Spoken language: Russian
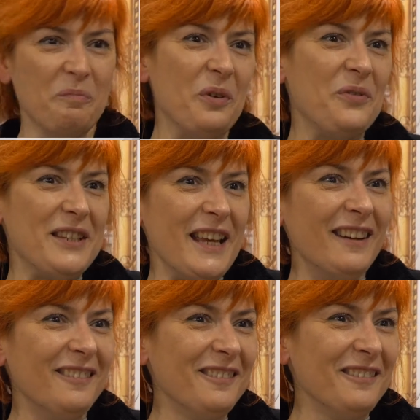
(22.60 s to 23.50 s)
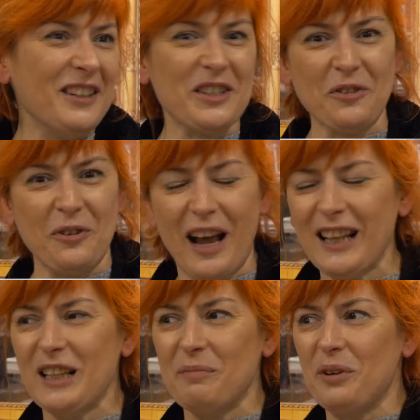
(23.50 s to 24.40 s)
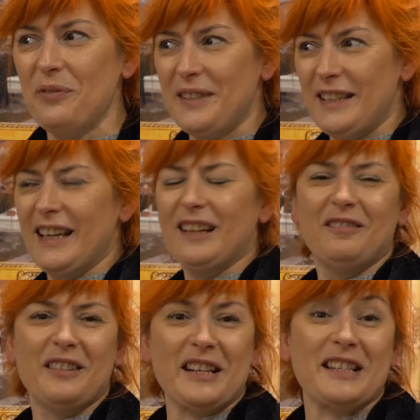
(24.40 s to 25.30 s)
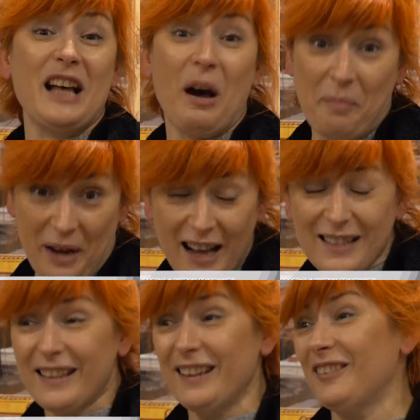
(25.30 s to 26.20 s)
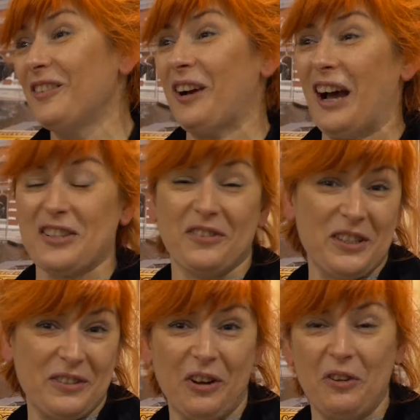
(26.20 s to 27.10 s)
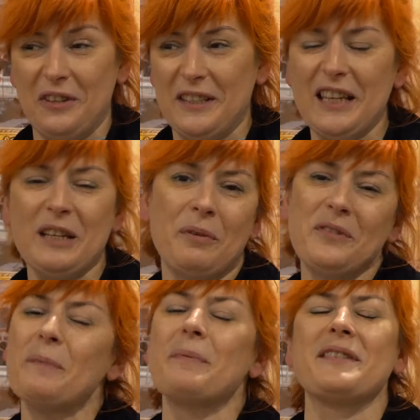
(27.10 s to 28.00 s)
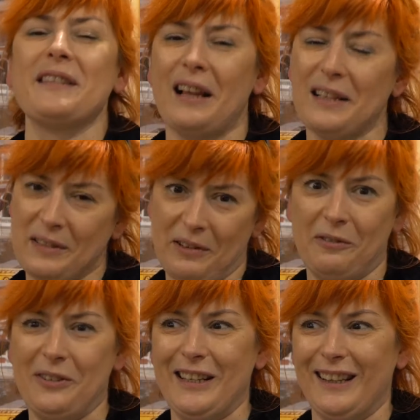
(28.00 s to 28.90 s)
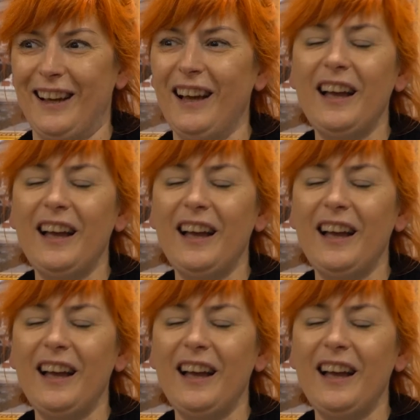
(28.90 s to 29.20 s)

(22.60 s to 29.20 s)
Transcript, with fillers: Мы все незаурядны, мы все разнообразны, у каждого свое видение, мы все профессионалы своего дела.